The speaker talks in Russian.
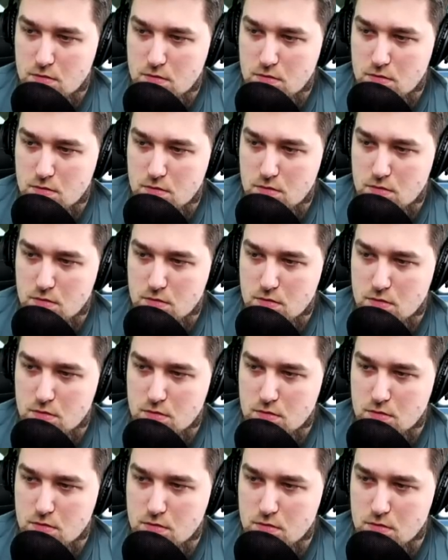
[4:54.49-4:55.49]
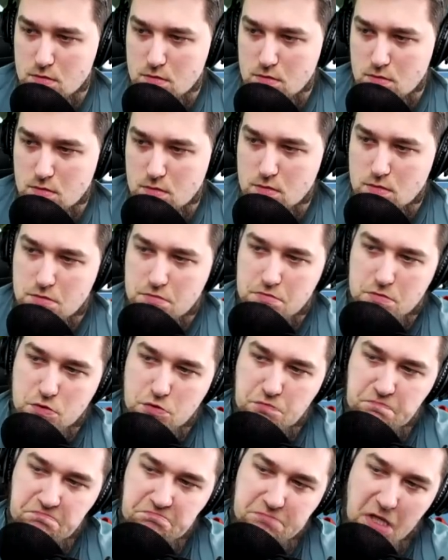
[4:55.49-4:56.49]
М -м
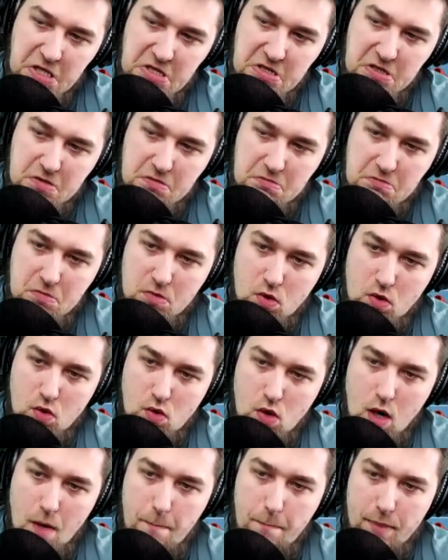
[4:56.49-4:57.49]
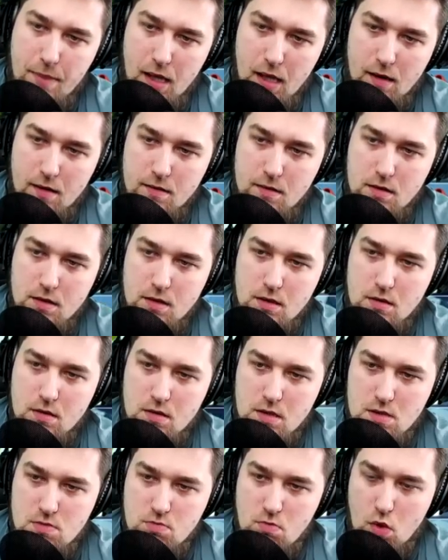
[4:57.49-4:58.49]
-м. Опа!
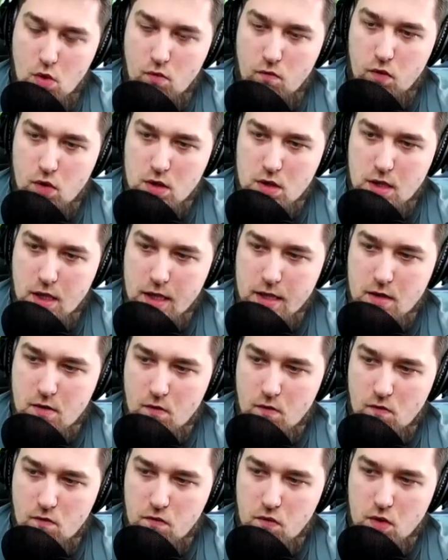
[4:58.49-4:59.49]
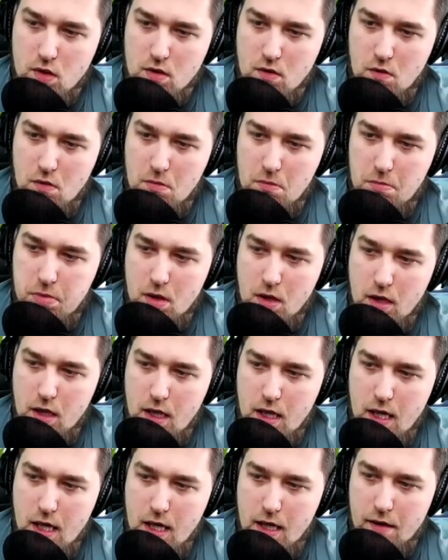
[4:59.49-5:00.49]
Сму вот это, вот,
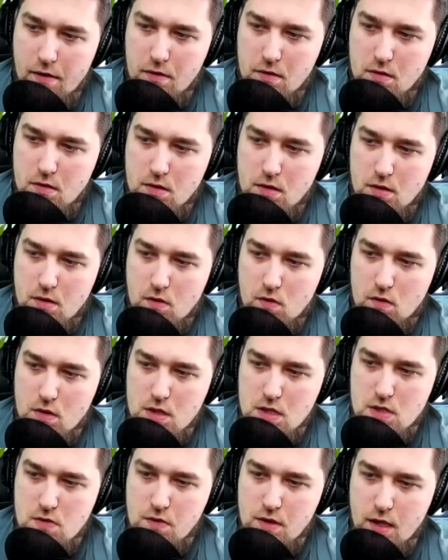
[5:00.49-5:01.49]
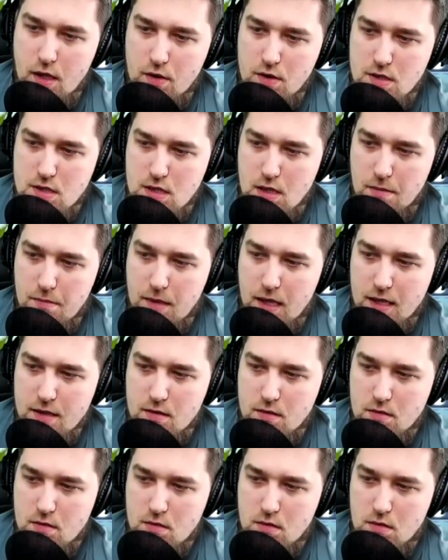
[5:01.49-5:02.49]
Бля, извиняюсь за мат.
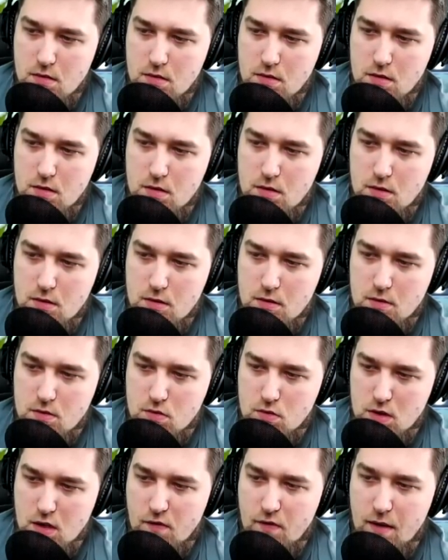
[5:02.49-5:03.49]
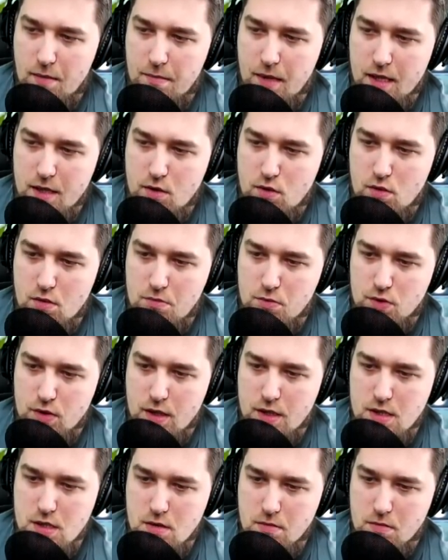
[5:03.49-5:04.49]
Ну давай магию ему
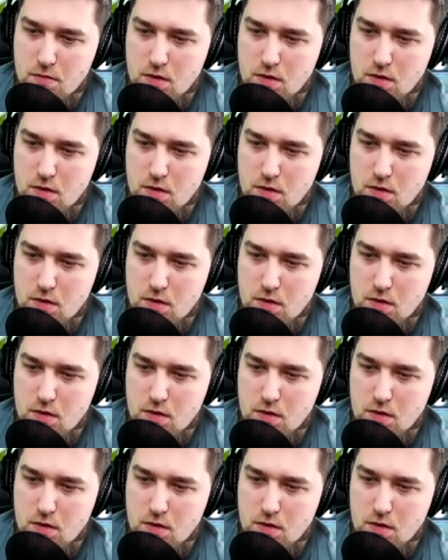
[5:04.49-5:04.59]
дадим.